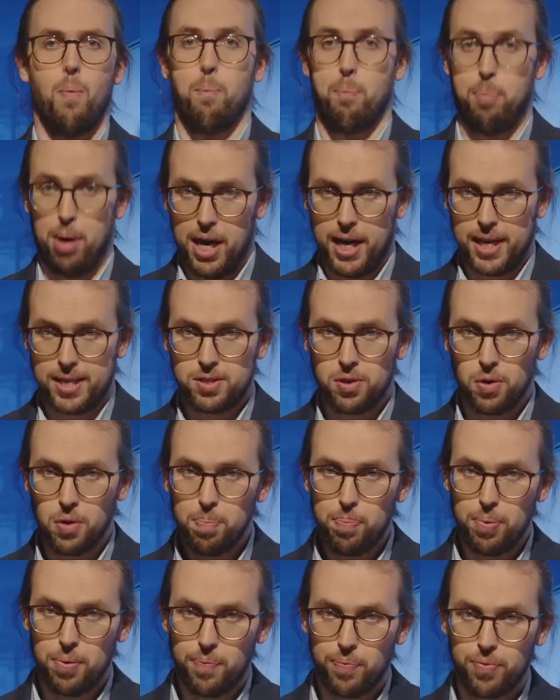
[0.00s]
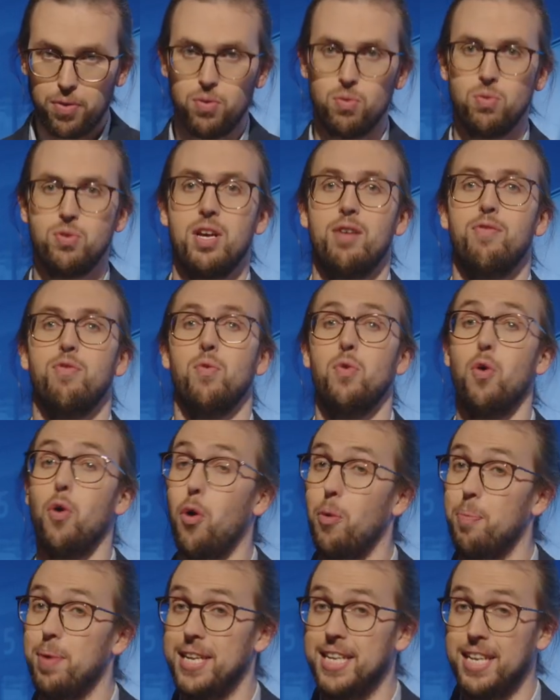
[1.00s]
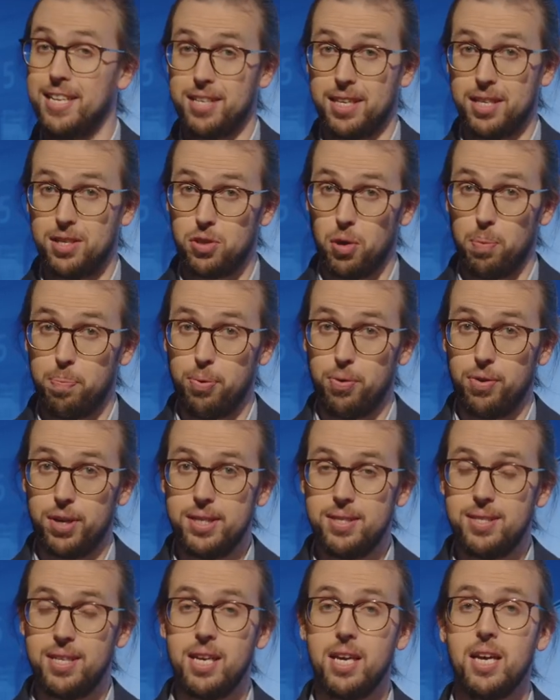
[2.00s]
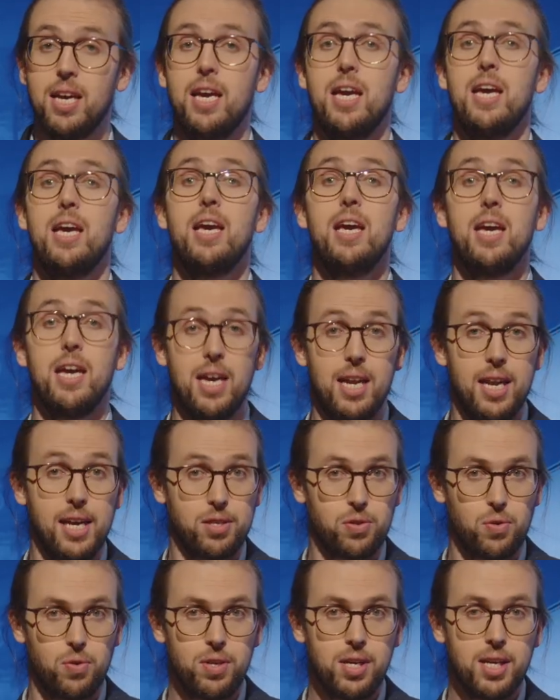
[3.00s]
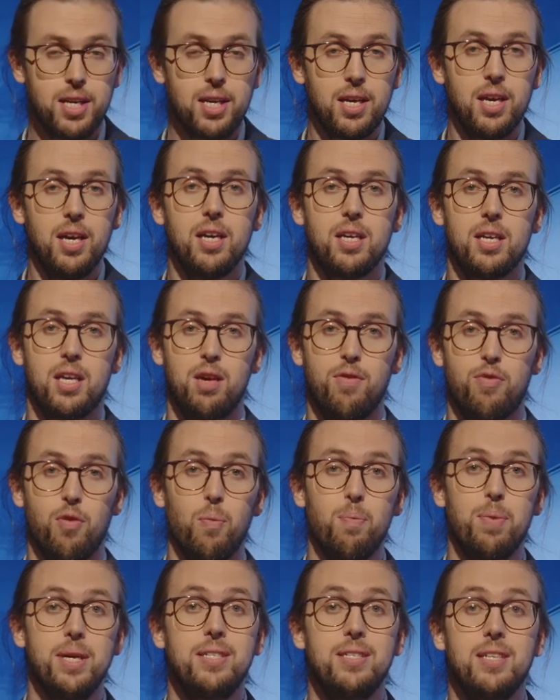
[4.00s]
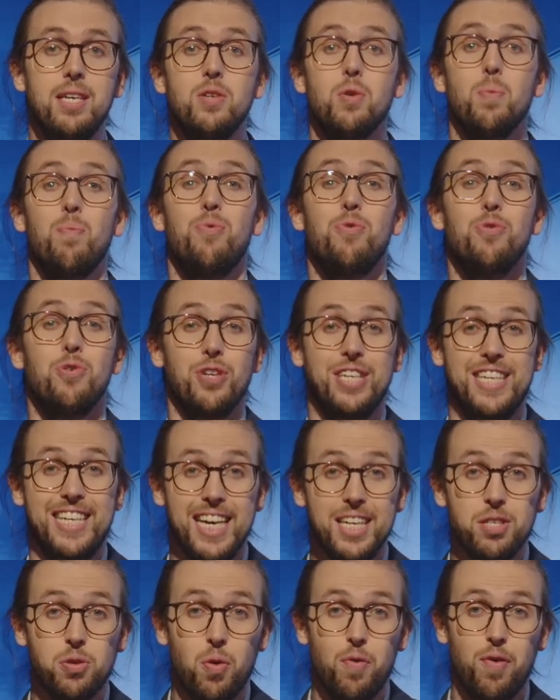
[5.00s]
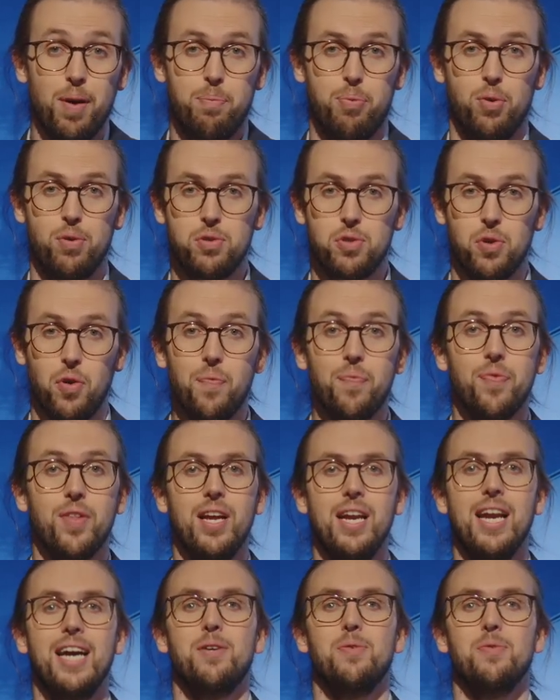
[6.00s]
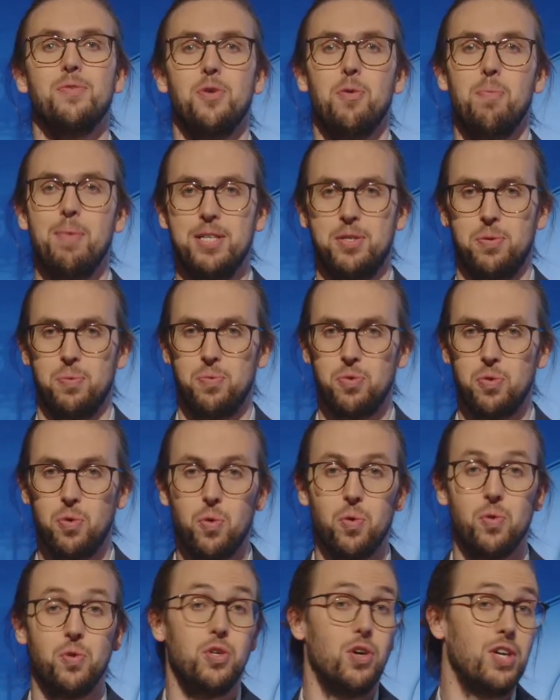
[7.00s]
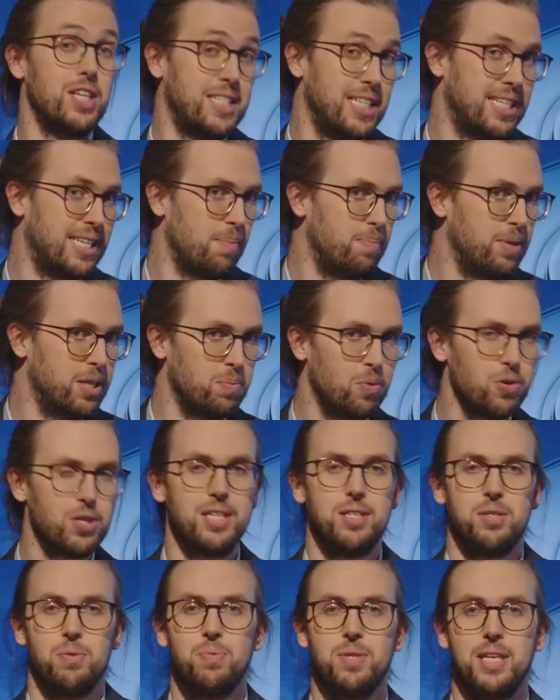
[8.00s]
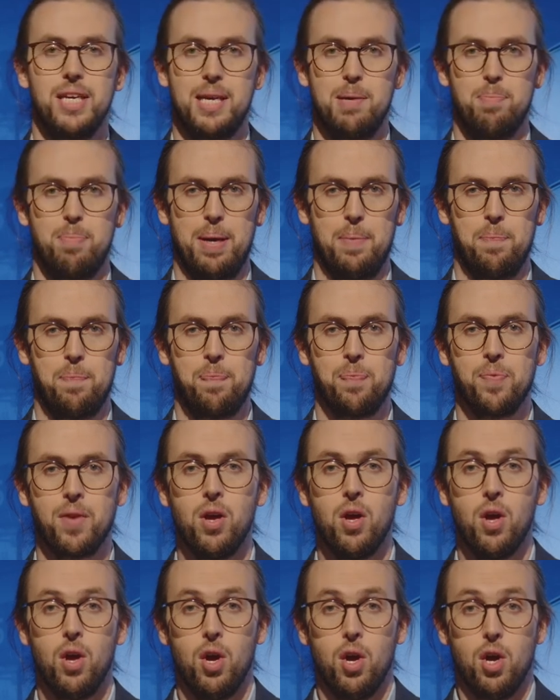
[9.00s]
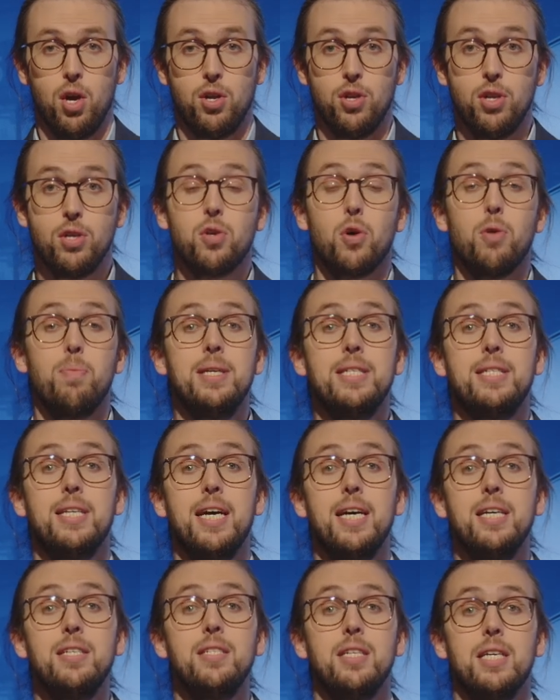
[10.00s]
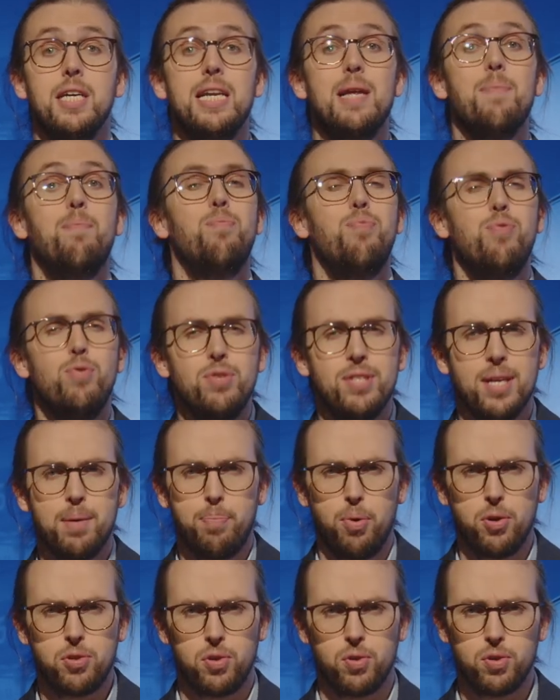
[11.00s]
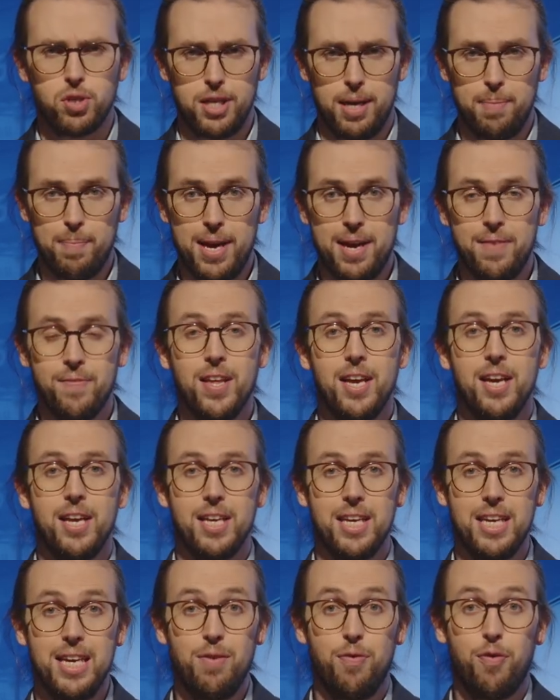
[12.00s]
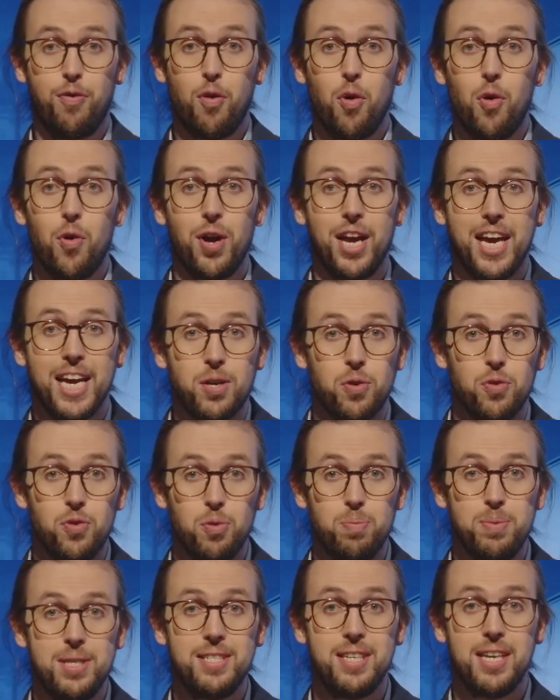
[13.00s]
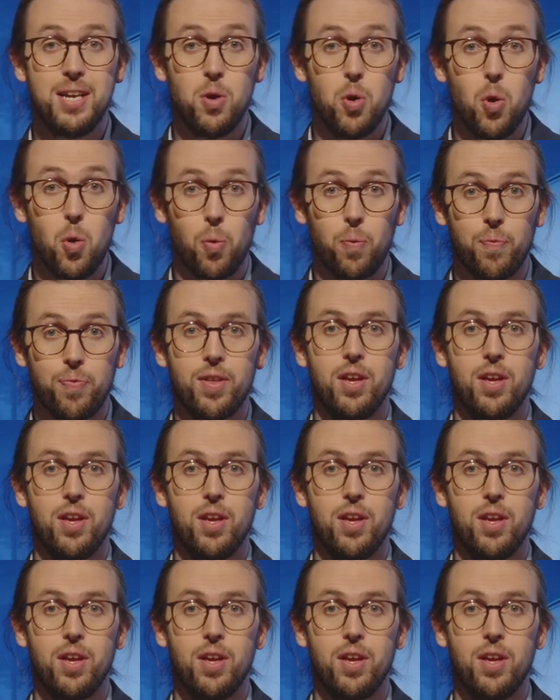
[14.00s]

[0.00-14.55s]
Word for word: Par exemple, nous avons nos robinetteries temporisées et électroniques qui font baisser de plus de 80% la consommation d'eau dans les établissements qui sont équipés. Notre message, il est plus important que jamais, il faut économiser l'eau.